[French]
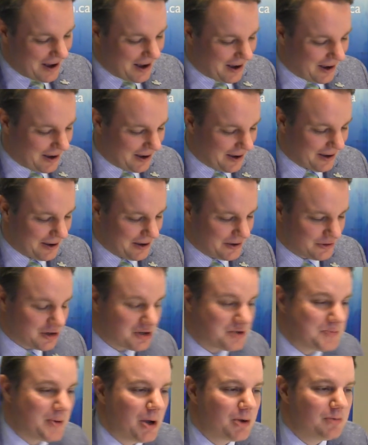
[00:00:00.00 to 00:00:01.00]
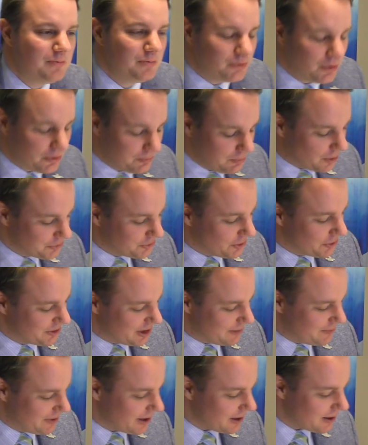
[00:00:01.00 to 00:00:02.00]
Euh, j'espère que vous
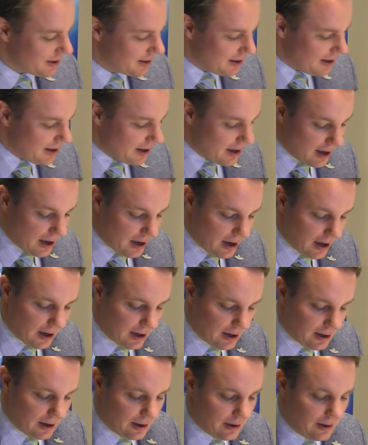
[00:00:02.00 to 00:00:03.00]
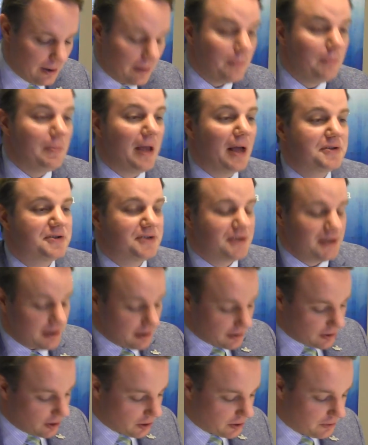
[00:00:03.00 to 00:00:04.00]
m'entendez bien. Euh, merci
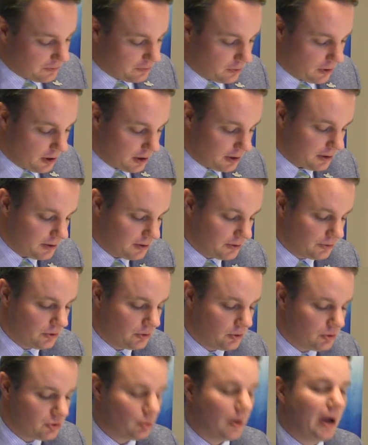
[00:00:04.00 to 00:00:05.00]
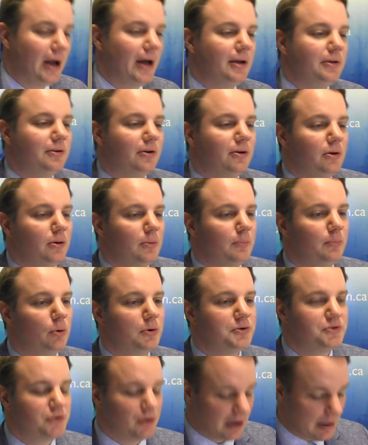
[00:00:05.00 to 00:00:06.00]
encore une fois de nous joindre
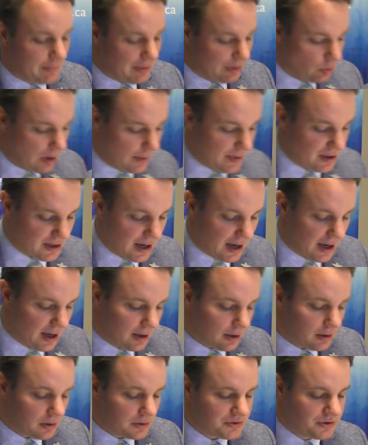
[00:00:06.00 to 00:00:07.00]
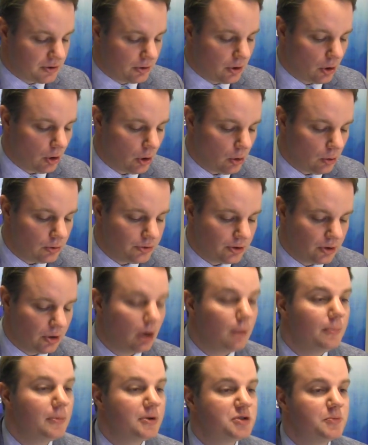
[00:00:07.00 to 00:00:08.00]
pour ce webinaire sur le rôle de
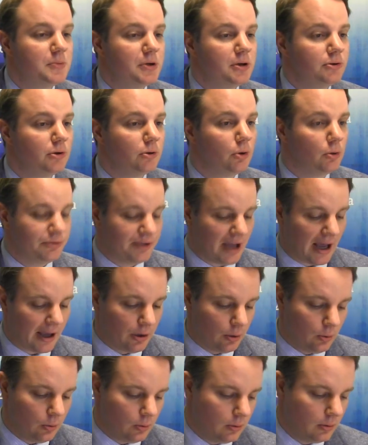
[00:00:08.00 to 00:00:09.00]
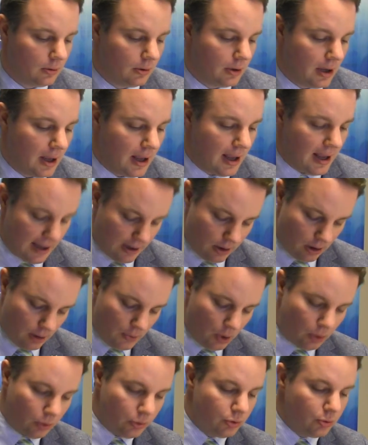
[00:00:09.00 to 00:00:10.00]
l'Ombudsman de l'Ontario et
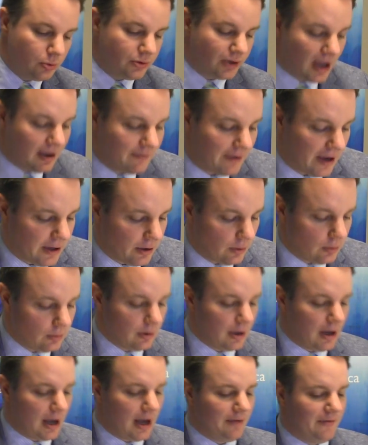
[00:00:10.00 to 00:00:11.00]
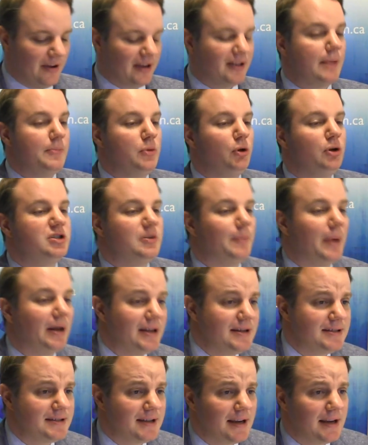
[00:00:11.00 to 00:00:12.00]
comment nous travaillons avec les
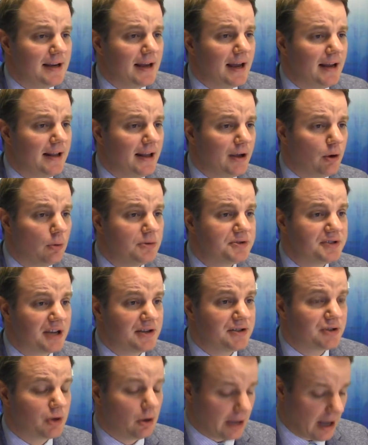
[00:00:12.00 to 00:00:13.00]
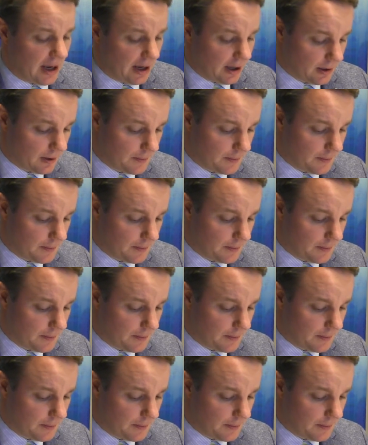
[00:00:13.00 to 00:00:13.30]
municipalités et les conseils scolaires.